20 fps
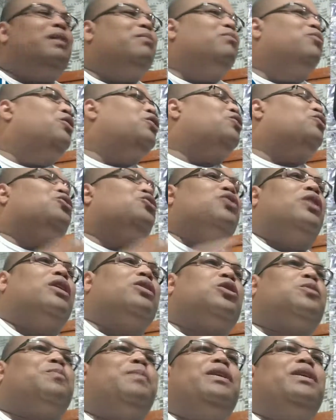e muitos
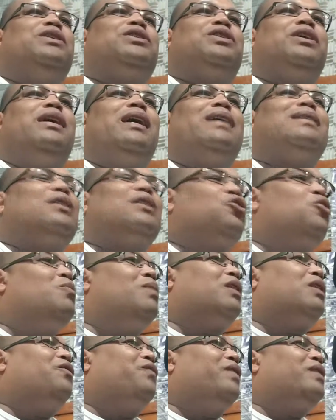outros para a gente. Essa
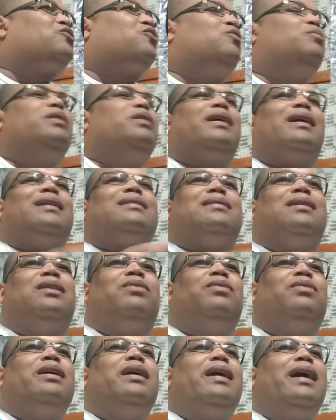turma que faz
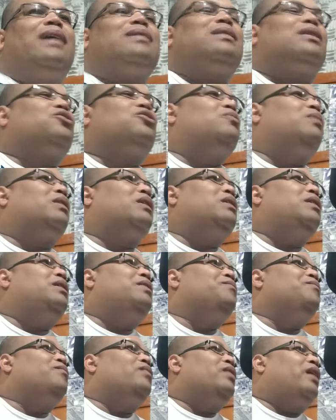comunicação, essa turma
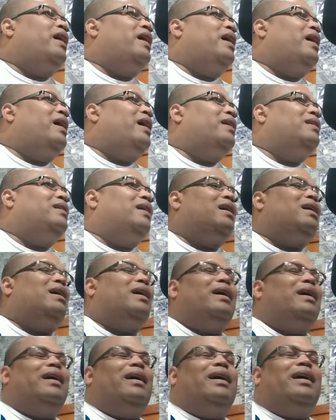que é é, é,
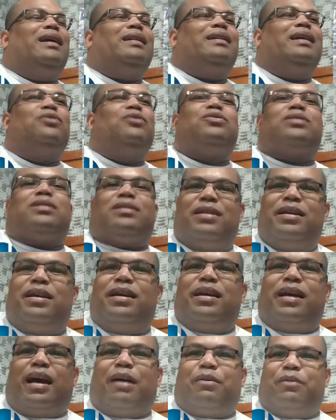é, é,
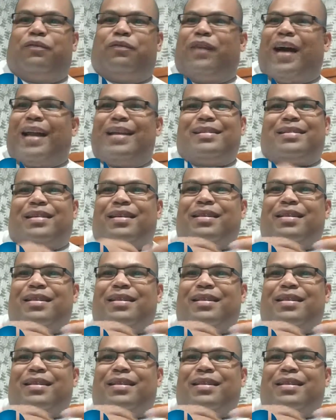denuncia várias